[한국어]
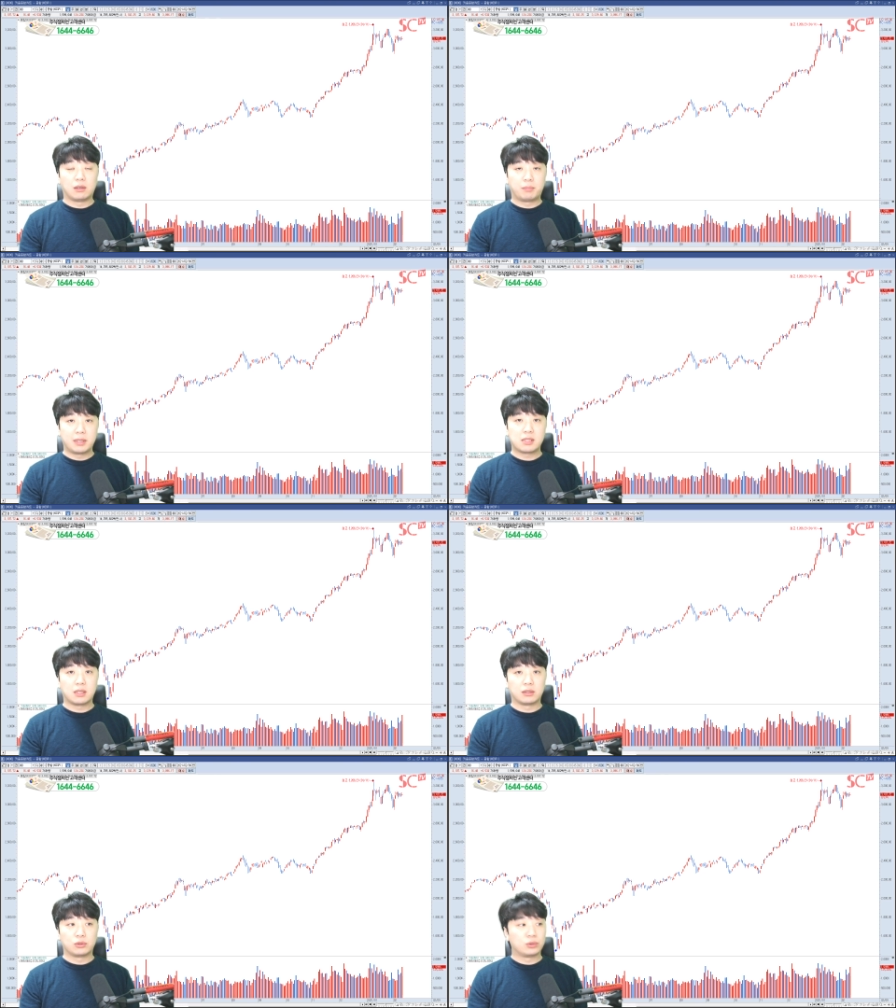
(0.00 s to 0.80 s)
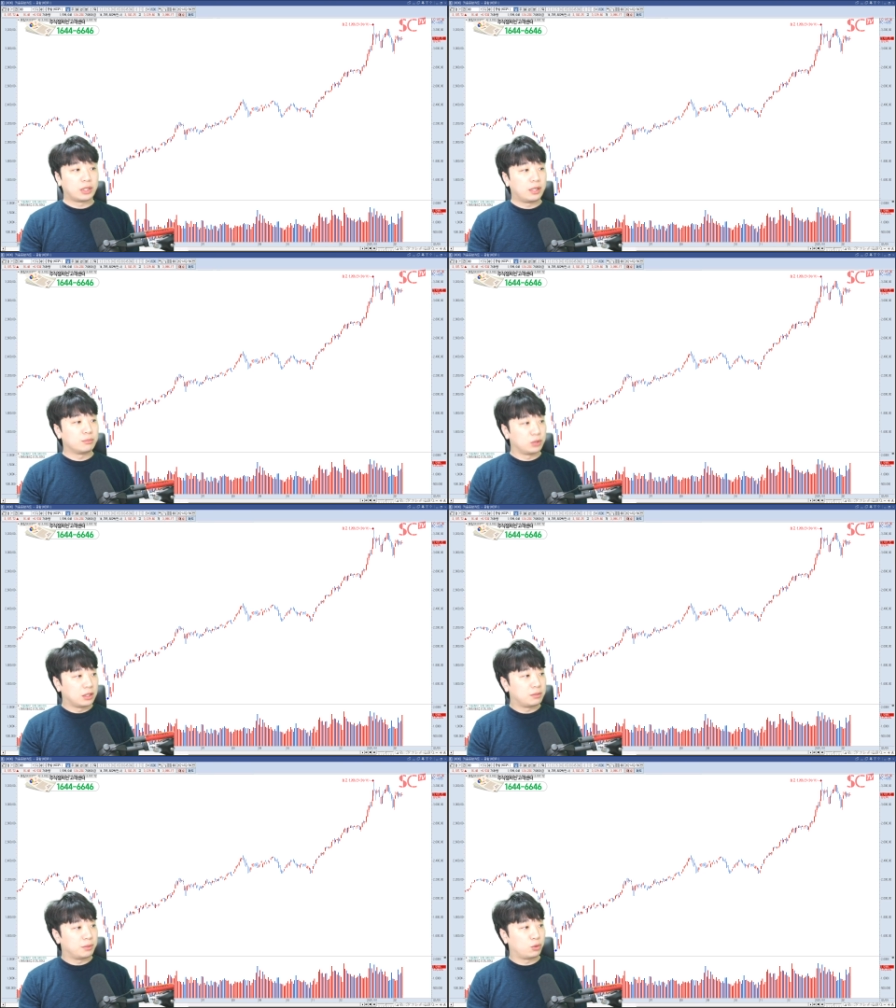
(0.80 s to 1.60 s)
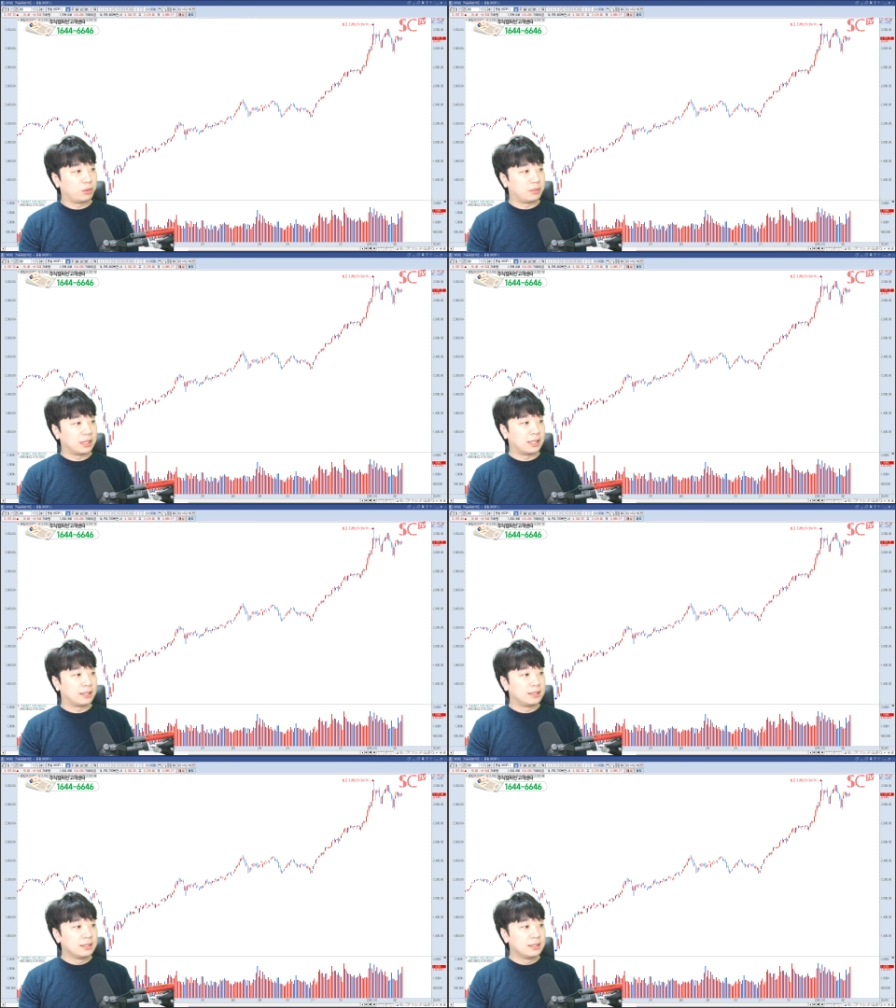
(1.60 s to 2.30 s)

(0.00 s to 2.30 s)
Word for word: 역발상 투자의 문현진 멘토입니다.